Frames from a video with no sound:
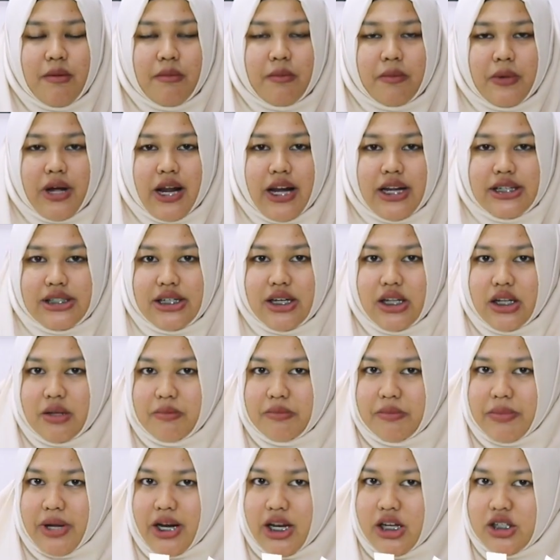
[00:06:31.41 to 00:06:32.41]
Kanesha
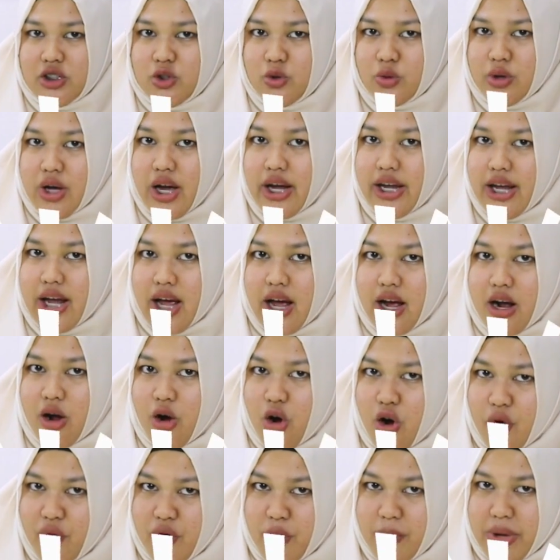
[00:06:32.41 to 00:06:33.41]
paling suka yang
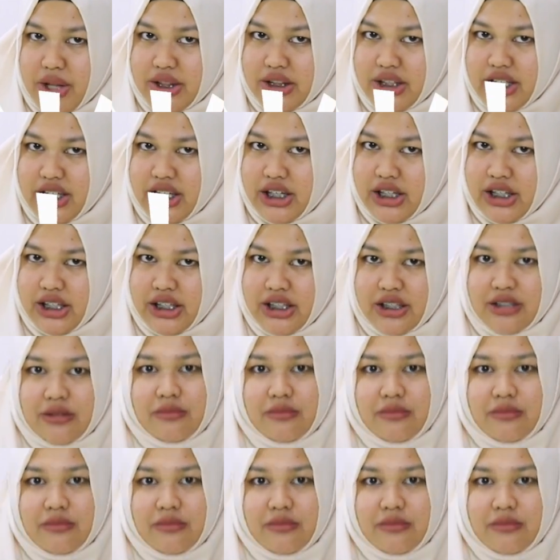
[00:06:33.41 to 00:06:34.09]
ovo Maltin ini.